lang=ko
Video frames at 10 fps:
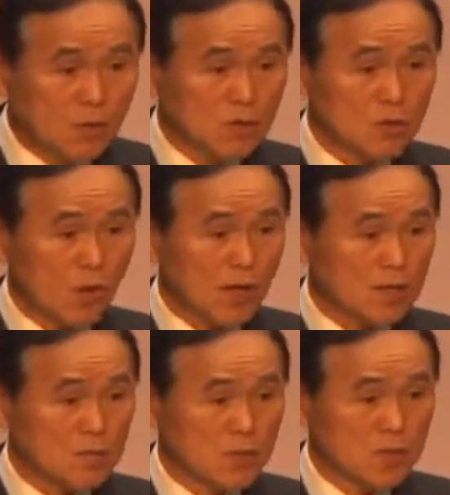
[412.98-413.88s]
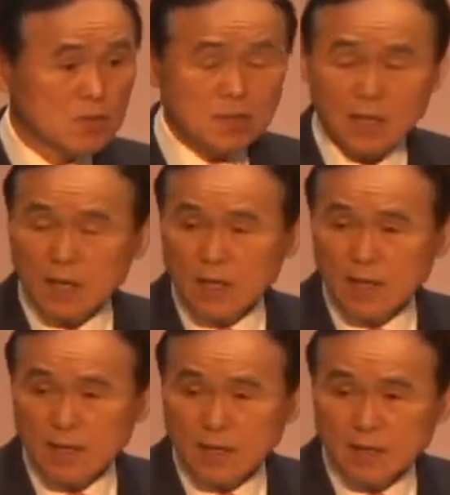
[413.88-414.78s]
여기도 하나님이 계시네.
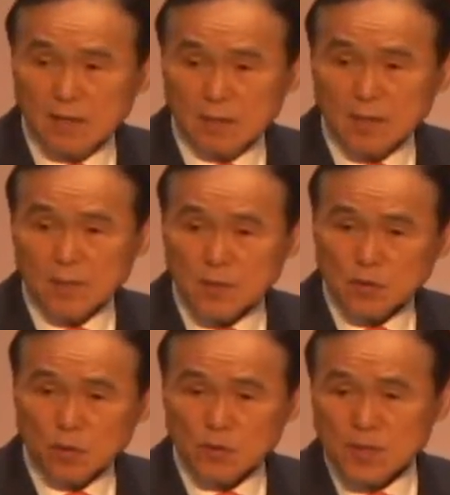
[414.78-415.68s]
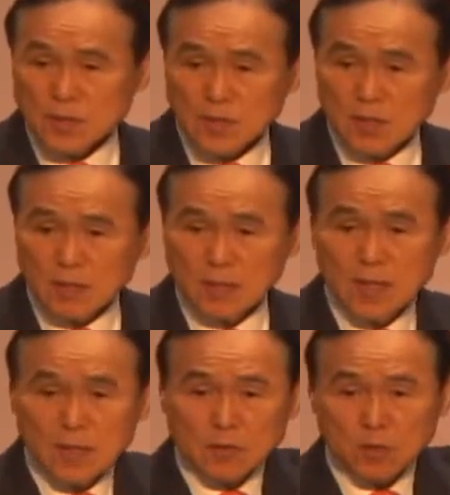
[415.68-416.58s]
왜냐하면 족장 시대에는
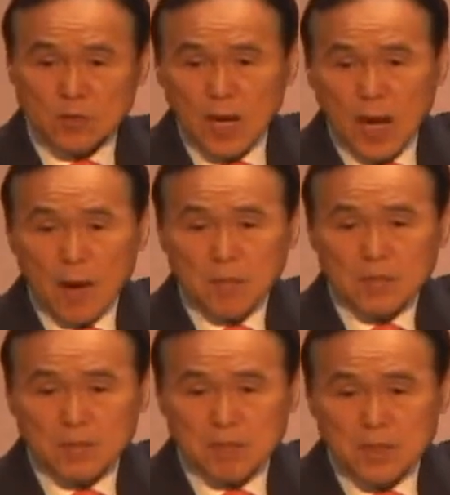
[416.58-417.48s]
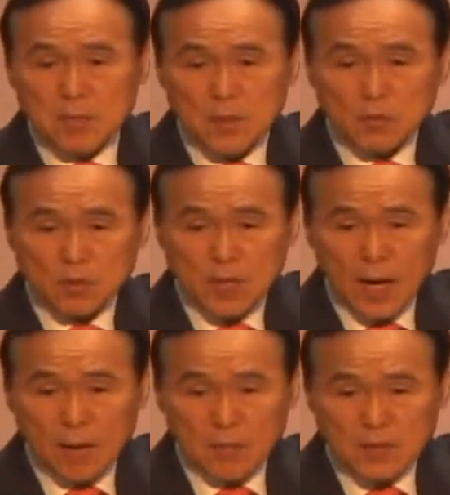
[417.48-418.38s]
족장 아버지, 믿음의 조상
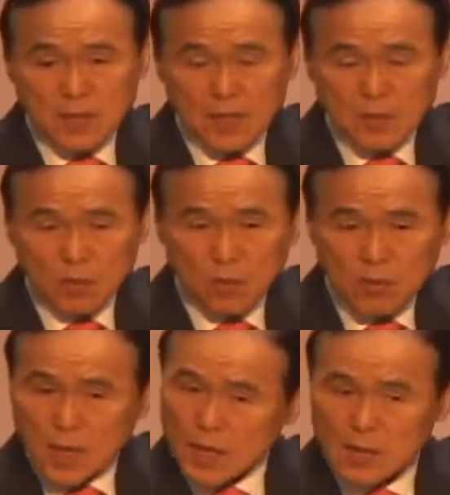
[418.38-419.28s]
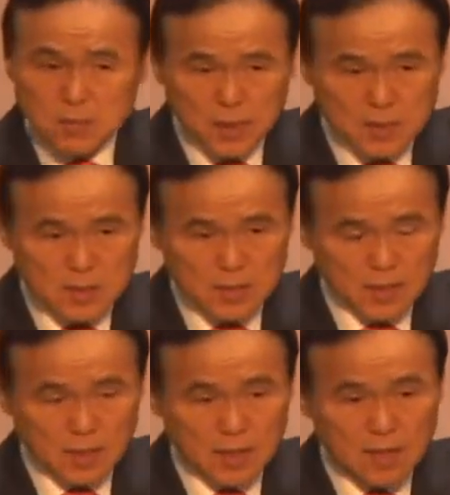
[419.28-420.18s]
아버지가 있는 곳에 하나님이
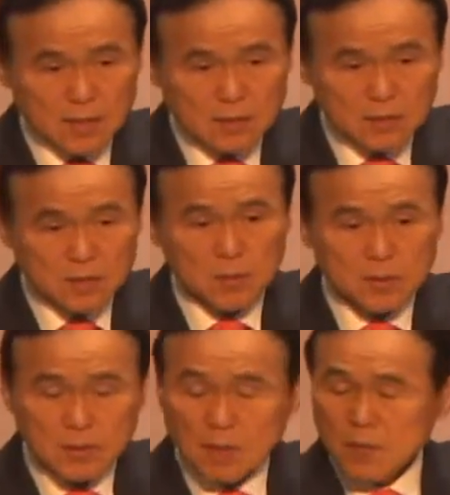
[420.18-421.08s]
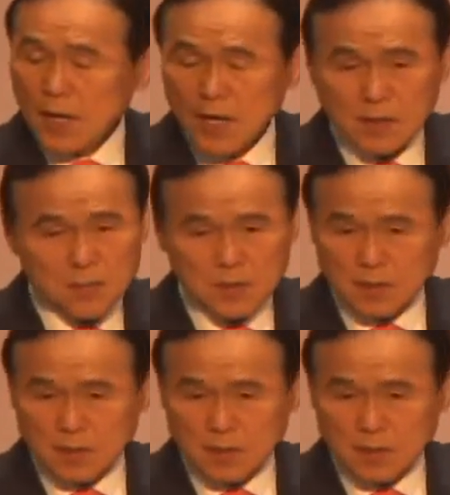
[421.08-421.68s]
계신다. 그 집을 떠나면 하나님이